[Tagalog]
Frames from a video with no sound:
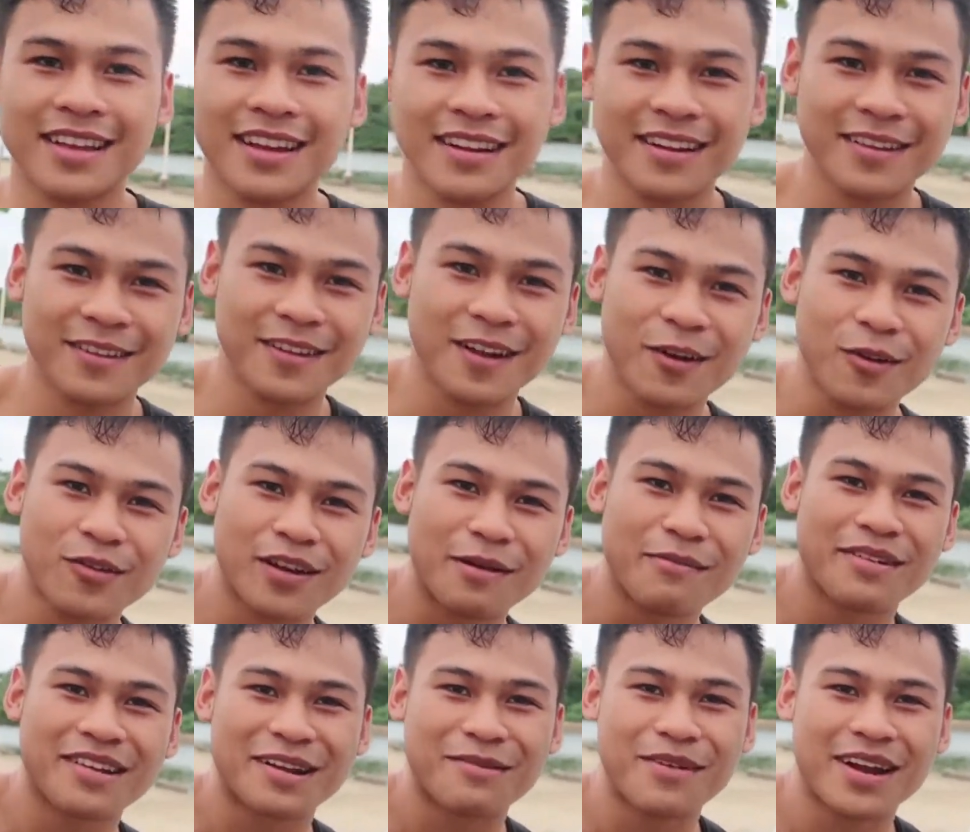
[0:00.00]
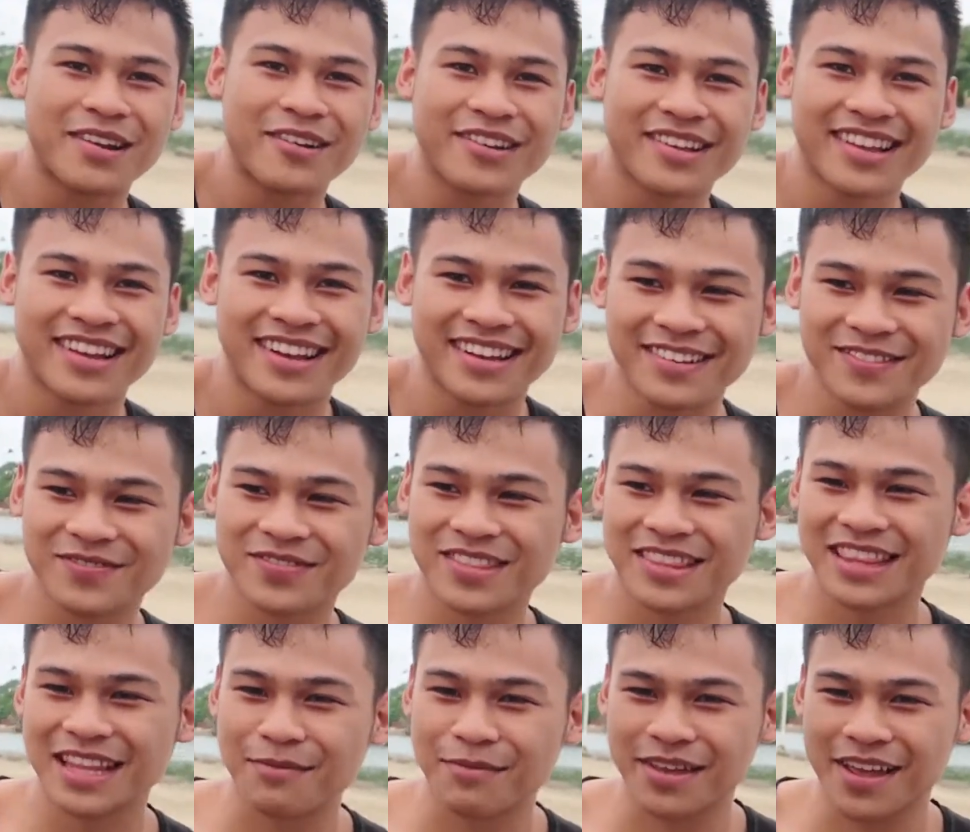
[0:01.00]
ta ning ang cameraman no nya.
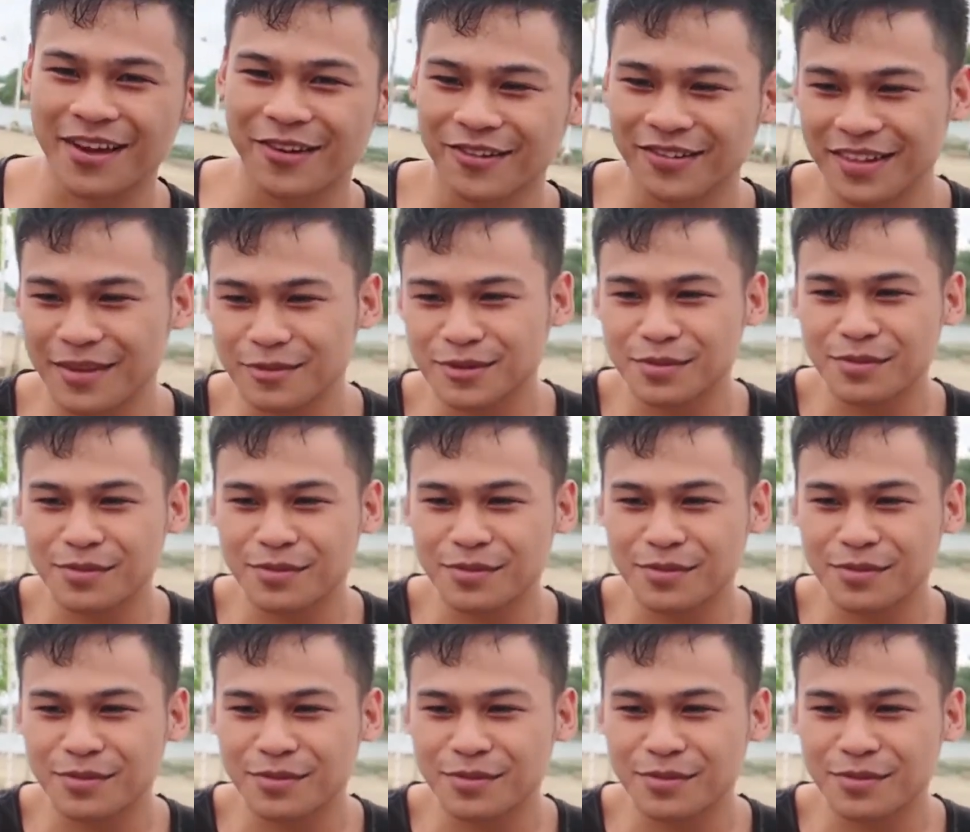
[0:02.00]
Na magigun. Na